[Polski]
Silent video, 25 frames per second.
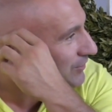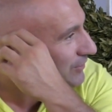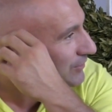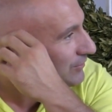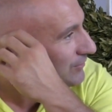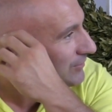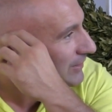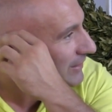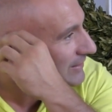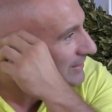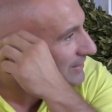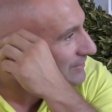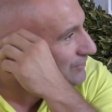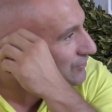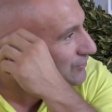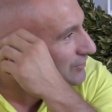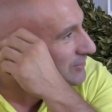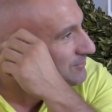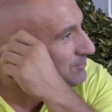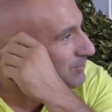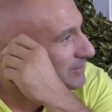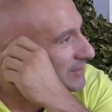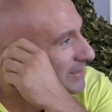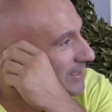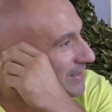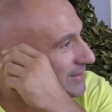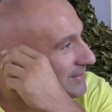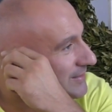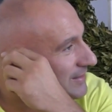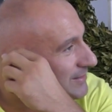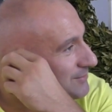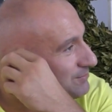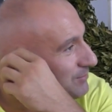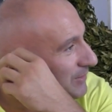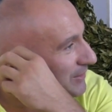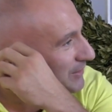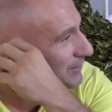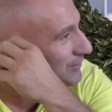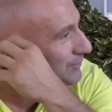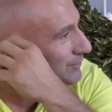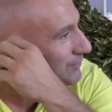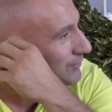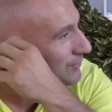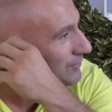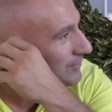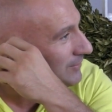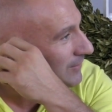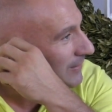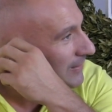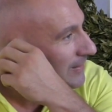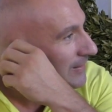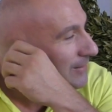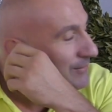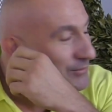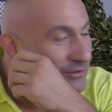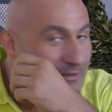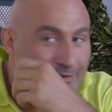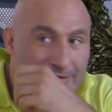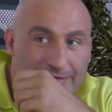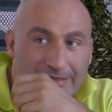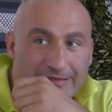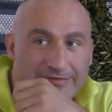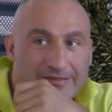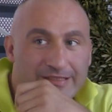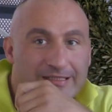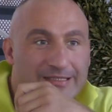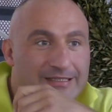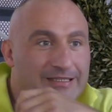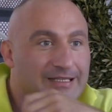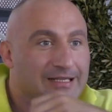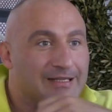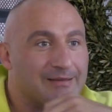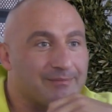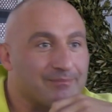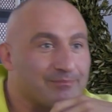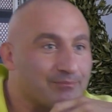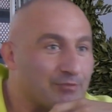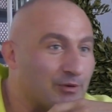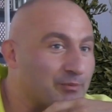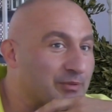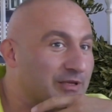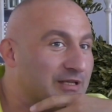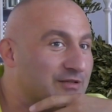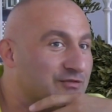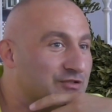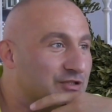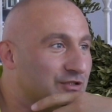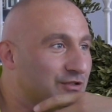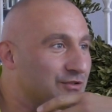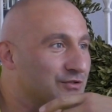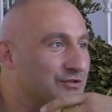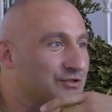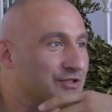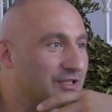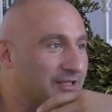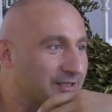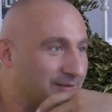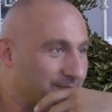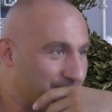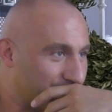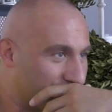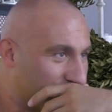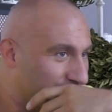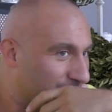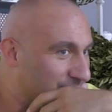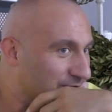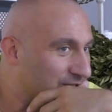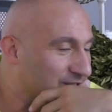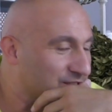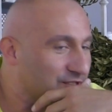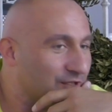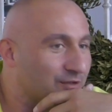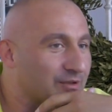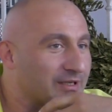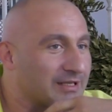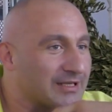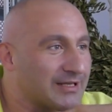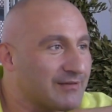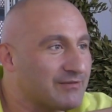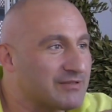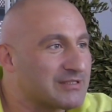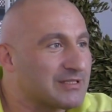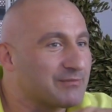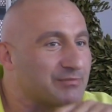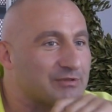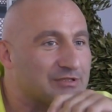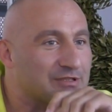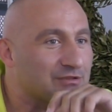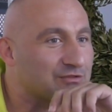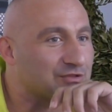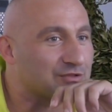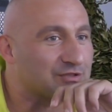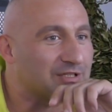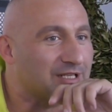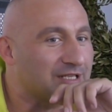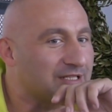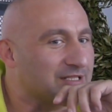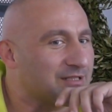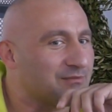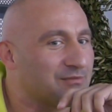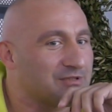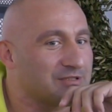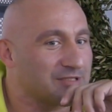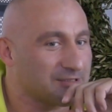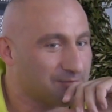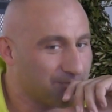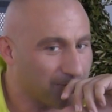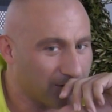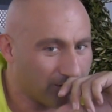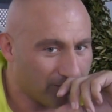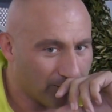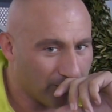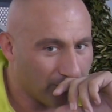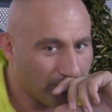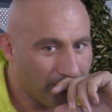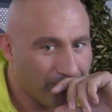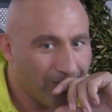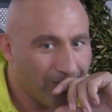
po kilku latach, gdy się spotkali na sparingu, Przemysław Saleta po pierwszej rundzie zdjął rękawicę i powiedział, że dalej nie będzie sparował.